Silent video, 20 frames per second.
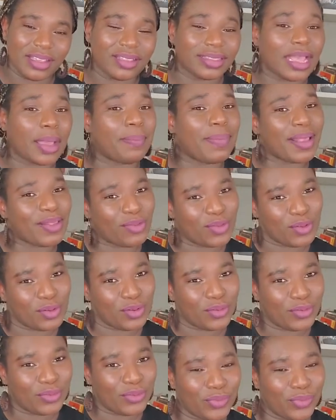Ta passion
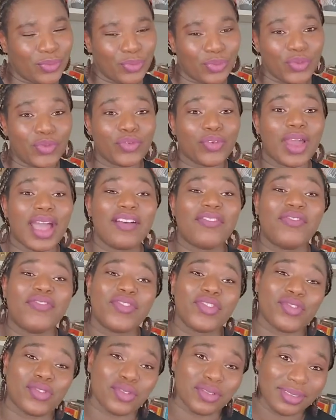te fera
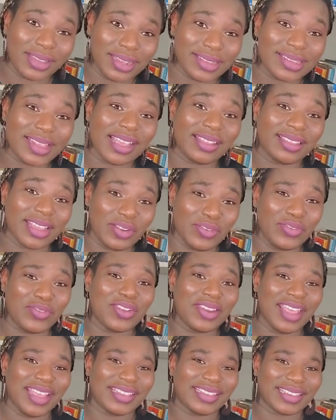sauter certaines
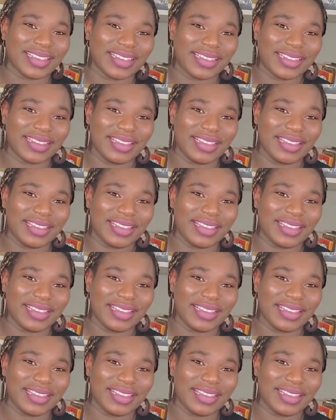fenêtres.